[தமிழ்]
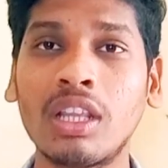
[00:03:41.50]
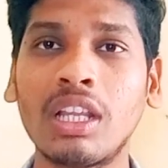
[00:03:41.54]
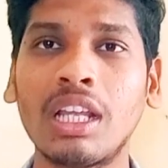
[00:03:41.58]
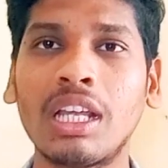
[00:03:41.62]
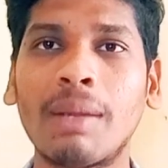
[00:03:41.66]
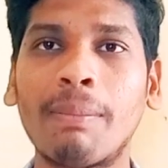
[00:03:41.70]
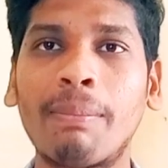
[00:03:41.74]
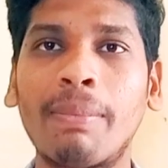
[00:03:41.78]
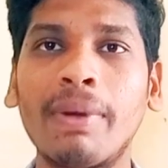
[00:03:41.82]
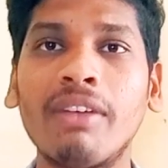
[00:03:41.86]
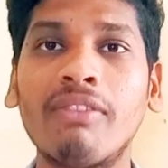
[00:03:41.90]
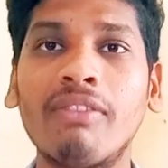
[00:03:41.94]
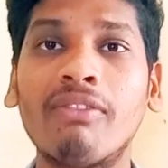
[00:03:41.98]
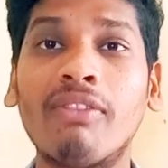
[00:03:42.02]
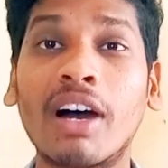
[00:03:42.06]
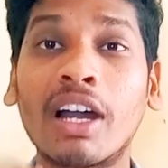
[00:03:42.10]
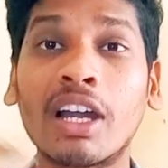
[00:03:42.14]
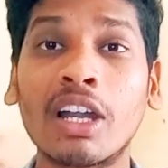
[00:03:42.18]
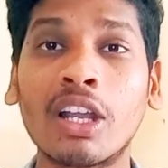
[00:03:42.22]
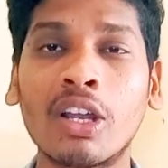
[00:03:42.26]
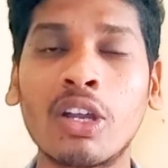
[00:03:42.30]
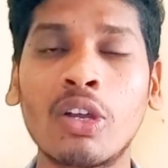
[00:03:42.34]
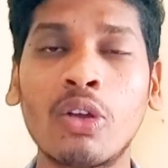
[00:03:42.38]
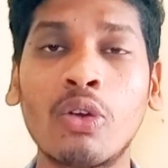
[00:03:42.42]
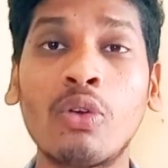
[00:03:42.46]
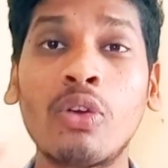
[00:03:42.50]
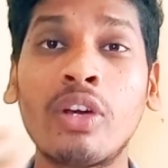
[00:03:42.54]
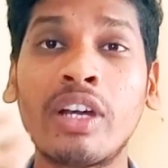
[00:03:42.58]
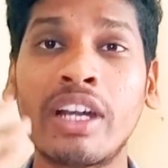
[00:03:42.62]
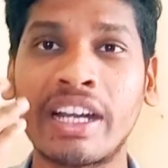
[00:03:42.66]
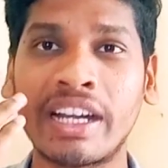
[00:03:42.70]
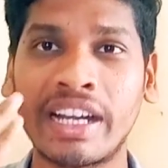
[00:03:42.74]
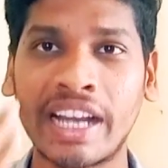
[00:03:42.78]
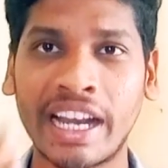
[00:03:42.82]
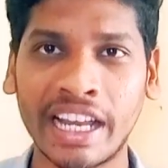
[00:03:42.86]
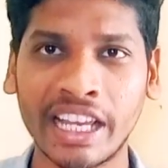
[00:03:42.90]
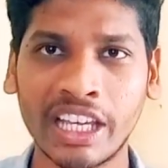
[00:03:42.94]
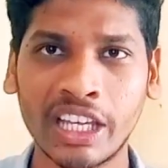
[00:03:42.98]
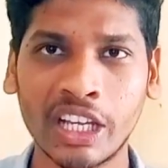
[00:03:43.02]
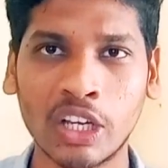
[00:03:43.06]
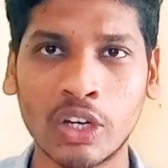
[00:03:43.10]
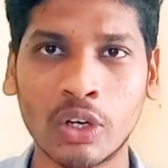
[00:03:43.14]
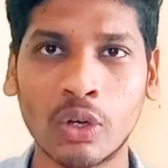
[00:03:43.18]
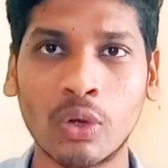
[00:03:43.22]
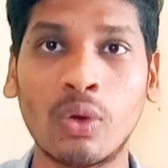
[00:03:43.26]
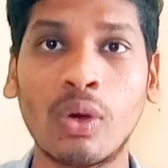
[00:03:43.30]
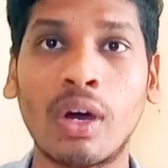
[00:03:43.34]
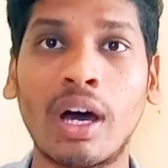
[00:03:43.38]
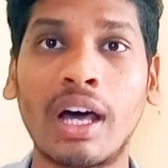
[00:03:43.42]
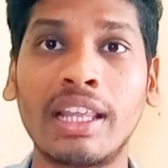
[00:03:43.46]
குழந்தை எப்படி வளரணும்னு நீ
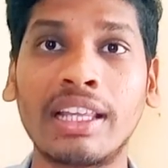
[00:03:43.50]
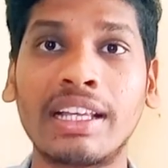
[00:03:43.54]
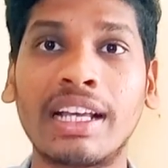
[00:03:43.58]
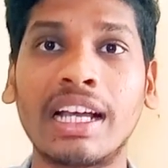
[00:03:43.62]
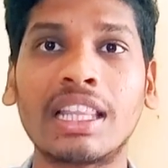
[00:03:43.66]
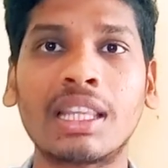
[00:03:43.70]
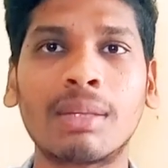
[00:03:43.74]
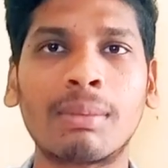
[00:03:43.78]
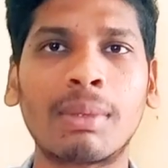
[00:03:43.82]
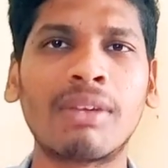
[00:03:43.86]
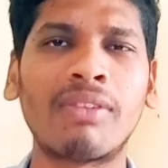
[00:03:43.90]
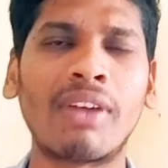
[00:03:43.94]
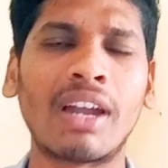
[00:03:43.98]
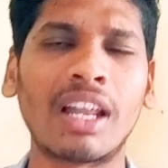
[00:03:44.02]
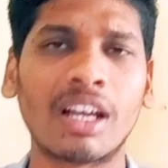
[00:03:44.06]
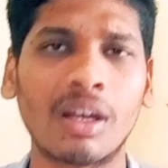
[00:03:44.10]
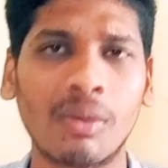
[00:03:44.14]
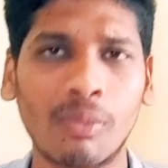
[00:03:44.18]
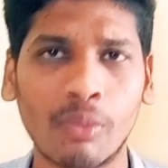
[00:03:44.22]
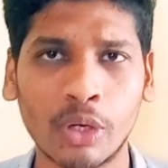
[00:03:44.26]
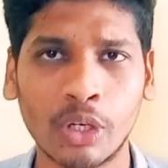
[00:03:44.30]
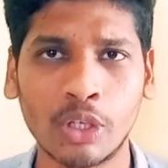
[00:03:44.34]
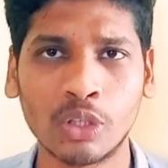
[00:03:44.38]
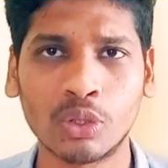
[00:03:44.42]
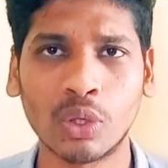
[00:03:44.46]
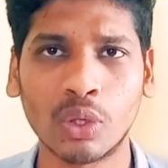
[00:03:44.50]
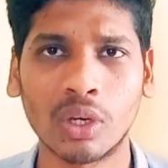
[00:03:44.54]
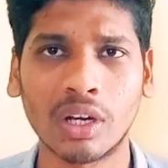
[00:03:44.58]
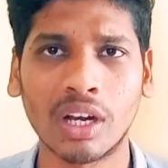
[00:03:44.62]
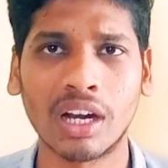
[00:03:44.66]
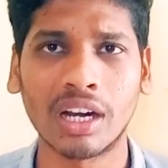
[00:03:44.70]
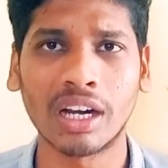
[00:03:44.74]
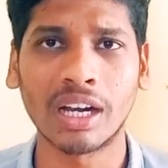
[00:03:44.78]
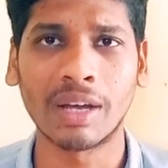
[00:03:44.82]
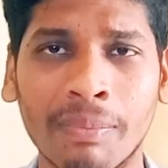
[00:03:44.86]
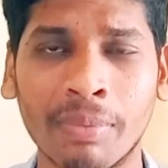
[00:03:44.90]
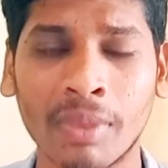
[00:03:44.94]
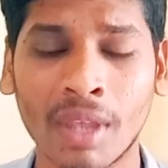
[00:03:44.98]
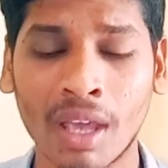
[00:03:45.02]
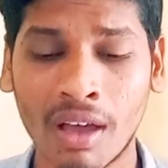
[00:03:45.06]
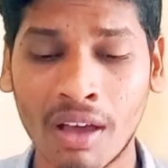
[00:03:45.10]
நினைக்கிறீங்களோ அதுக்கேற்ற மாதிரி வளர்க்க முடியும்னு சொல்கிறாங்க